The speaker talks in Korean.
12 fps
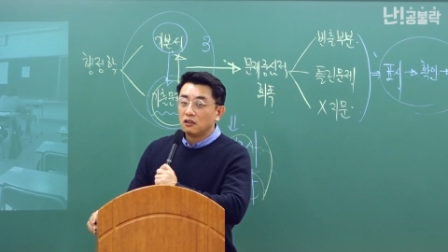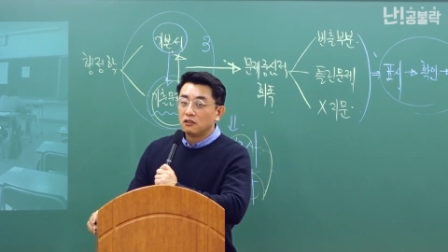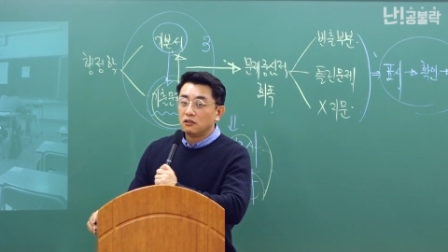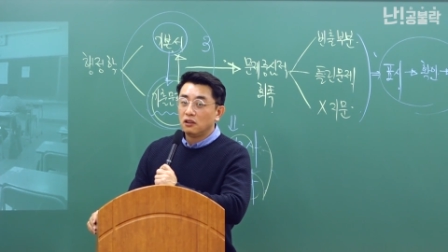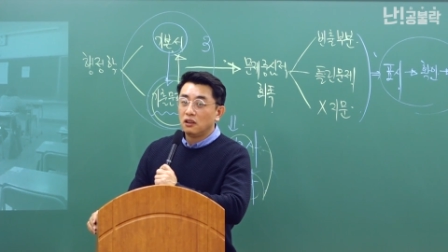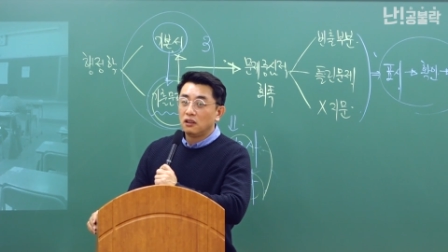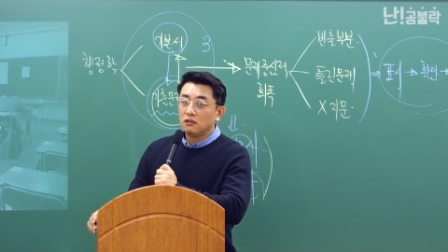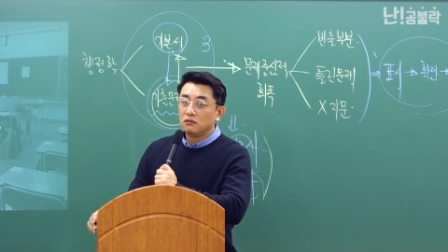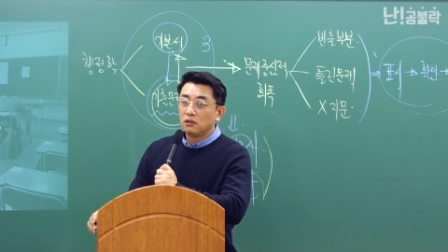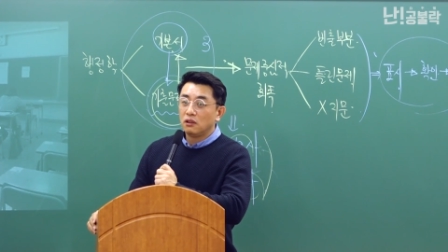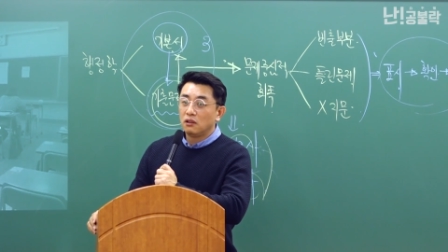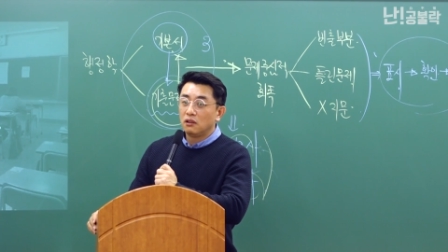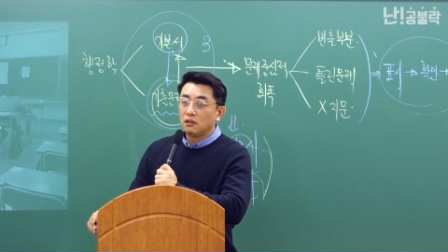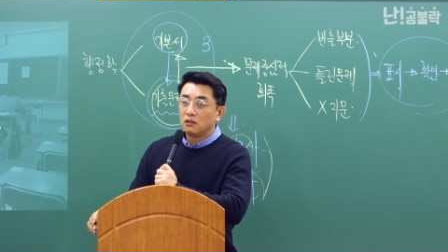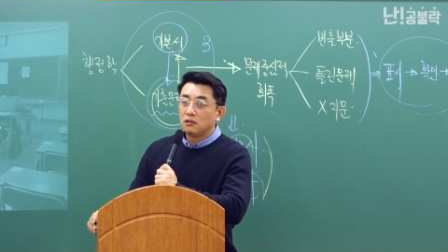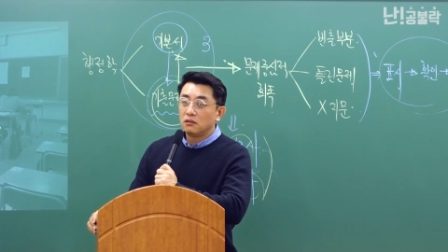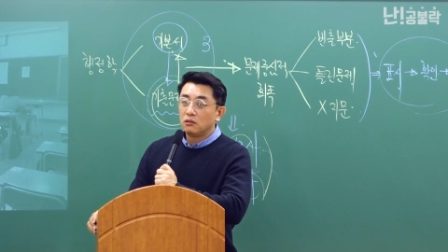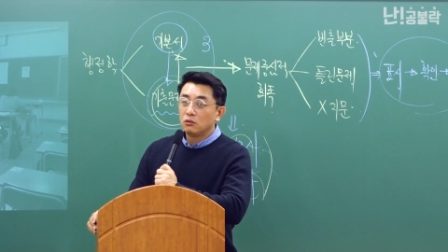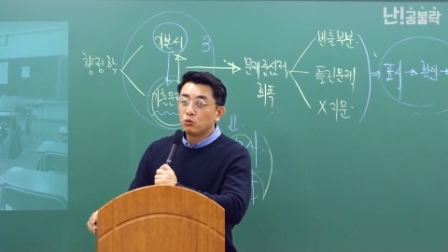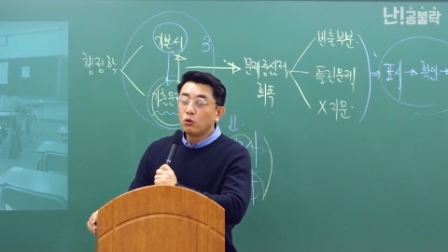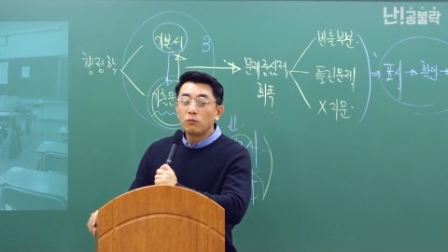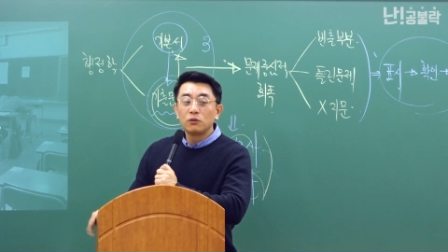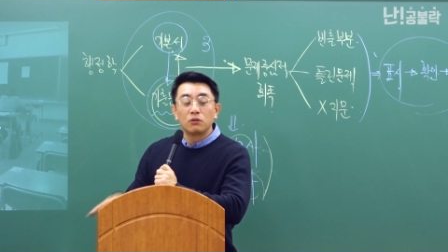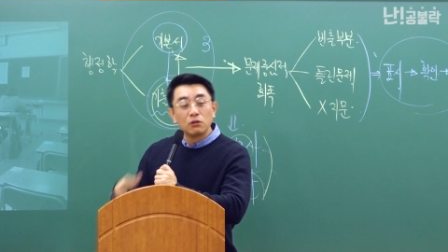근데 이제
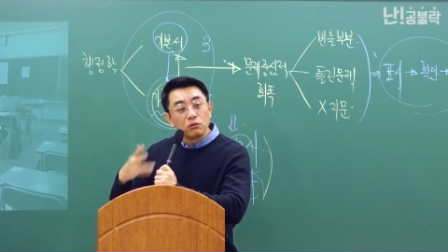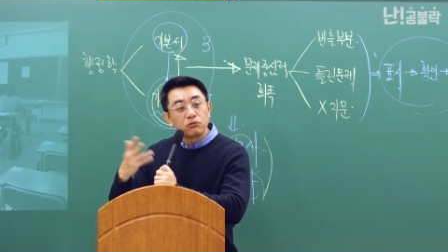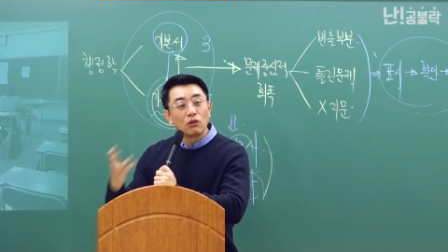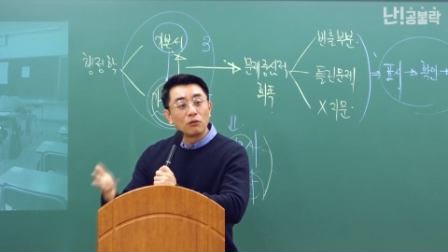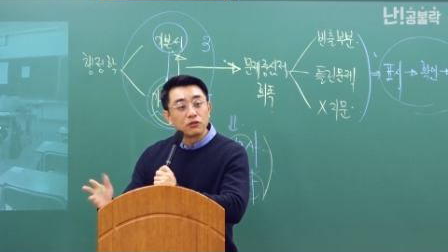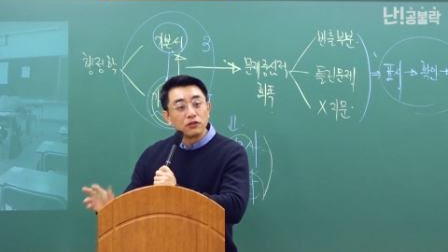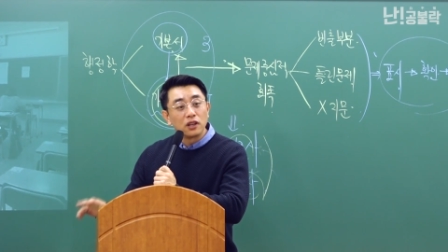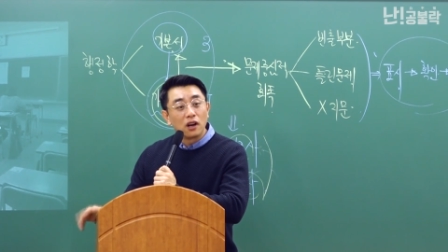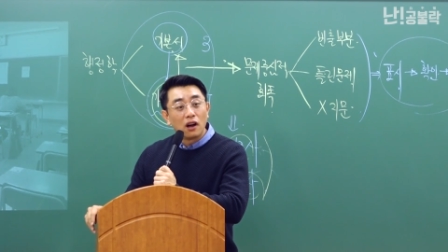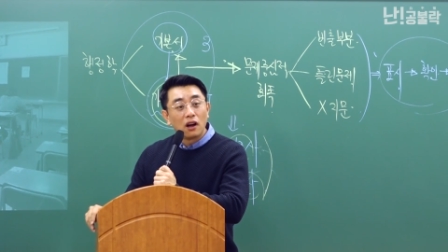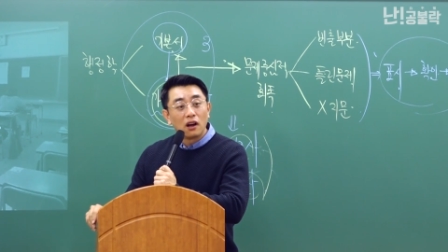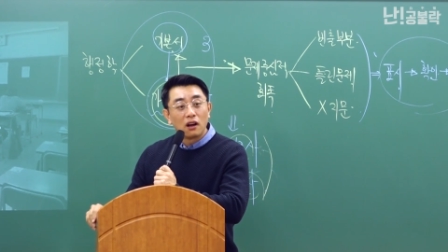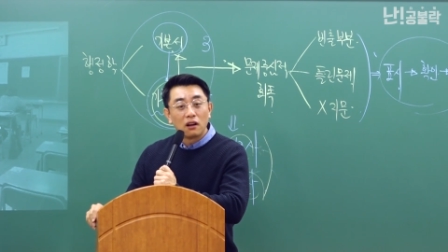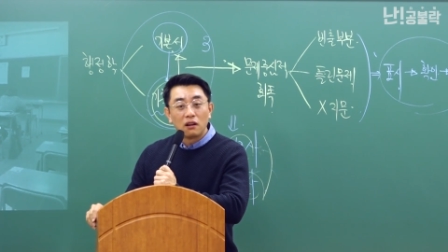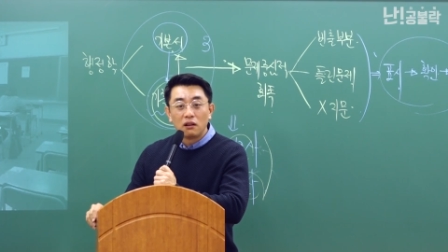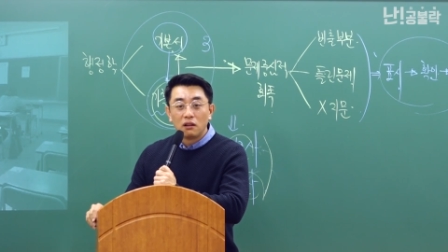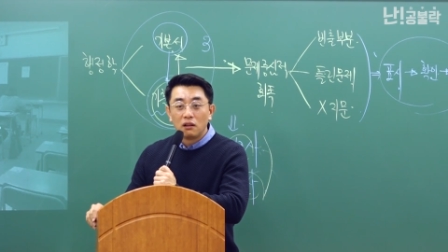수업을 들을 수가 없으니까